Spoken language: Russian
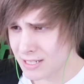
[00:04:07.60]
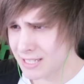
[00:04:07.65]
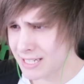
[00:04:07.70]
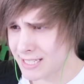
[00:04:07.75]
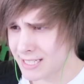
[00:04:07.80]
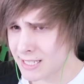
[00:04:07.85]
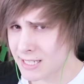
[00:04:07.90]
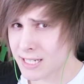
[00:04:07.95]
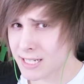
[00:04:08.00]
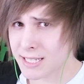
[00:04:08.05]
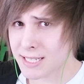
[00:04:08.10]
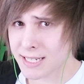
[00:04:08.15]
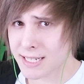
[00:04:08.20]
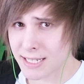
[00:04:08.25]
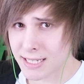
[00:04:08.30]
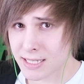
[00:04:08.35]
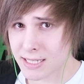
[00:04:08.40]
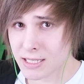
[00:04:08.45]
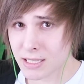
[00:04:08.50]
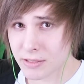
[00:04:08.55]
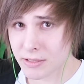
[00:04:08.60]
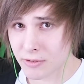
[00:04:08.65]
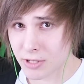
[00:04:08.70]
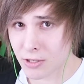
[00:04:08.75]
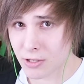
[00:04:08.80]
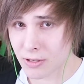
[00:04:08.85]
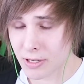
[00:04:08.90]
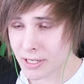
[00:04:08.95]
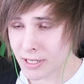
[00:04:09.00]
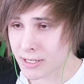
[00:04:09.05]
ладненько, это конец
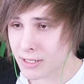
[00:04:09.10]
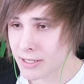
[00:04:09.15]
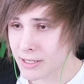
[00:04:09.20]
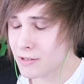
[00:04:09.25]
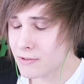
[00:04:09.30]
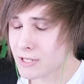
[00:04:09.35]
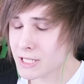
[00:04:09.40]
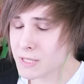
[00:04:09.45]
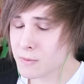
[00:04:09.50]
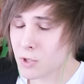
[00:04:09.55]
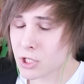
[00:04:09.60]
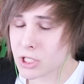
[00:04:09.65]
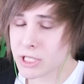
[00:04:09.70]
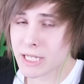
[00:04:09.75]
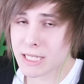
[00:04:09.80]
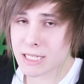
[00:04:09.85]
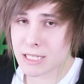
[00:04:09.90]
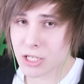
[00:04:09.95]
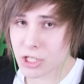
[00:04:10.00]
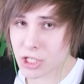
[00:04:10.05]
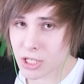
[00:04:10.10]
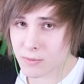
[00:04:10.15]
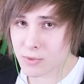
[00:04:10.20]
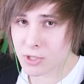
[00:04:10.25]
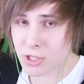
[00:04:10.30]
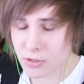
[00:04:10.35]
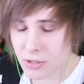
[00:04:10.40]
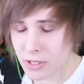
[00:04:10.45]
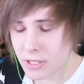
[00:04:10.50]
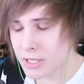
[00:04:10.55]
этого ролика. А, возможно, я
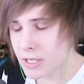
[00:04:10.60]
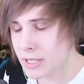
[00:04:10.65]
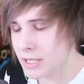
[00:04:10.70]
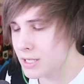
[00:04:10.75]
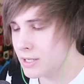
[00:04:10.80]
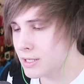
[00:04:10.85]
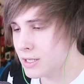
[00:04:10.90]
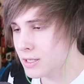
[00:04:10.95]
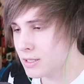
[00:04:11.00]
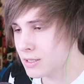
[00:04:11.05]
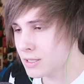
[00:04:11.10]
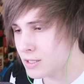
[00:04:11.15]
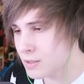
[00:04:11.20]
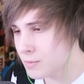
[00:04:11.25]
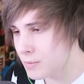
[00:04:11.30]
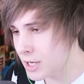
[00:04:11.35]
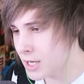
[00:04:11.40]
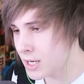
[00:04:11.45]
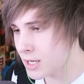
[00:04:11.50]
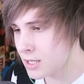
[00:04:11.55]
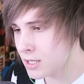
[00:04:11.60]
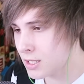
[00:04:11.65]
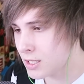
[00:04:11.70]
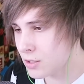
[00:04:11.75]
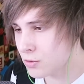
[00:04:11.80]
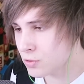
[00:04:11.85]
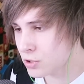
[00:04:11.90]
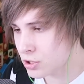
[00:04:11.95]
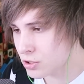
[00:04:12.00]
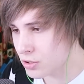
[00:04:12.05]
слишком стойкий и
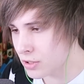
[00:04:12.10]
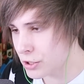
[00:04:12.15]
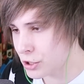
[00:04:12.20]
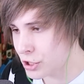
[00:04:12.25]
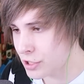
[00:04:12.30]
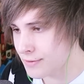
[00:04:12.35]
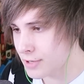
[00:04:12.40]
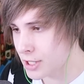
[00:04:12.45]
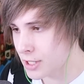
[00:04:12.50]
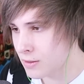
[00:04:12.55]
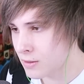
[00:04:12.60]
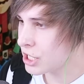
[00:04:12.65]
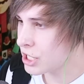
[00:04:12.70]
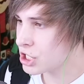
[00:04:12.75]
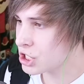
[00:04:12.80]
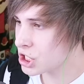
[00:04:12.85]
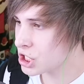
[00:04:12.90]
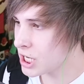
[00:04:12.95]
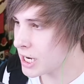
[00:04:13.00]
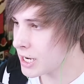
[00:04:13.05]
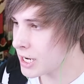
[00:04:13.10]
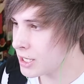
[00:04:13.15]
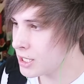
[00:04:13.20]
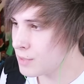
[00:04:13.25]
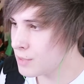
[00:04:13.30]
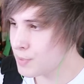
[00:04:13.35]
смехоустойчивый. Ржака